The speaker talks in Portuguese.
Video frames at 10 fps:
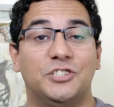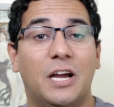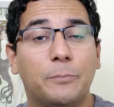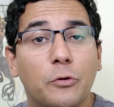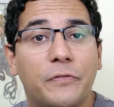
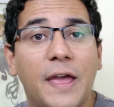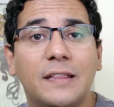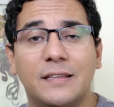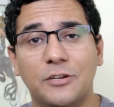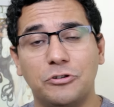Já
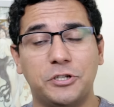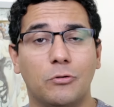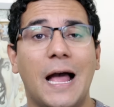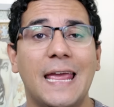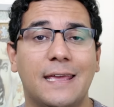aproveita, deixa o
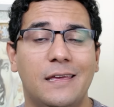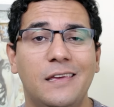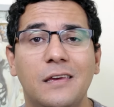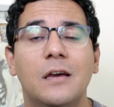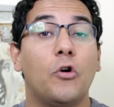seu like
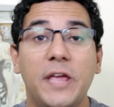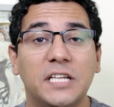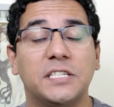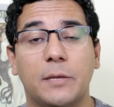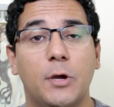aí,
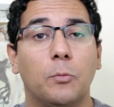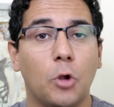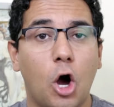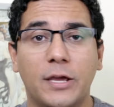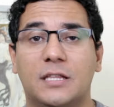conheça também o
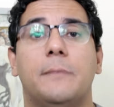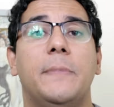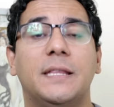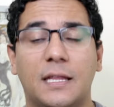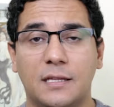blog,
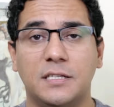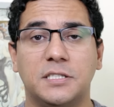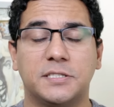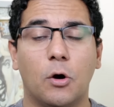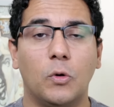também está na
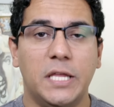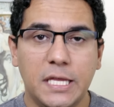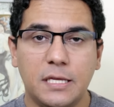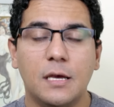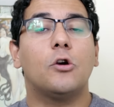descrição o
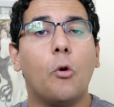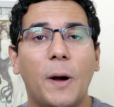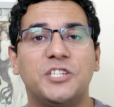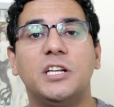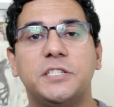link e
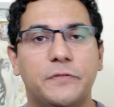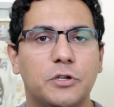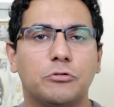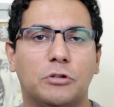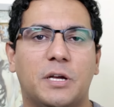compartilha esse
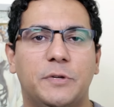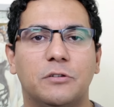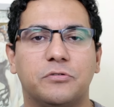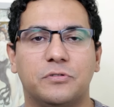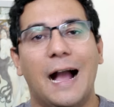vídeo com seus amigos.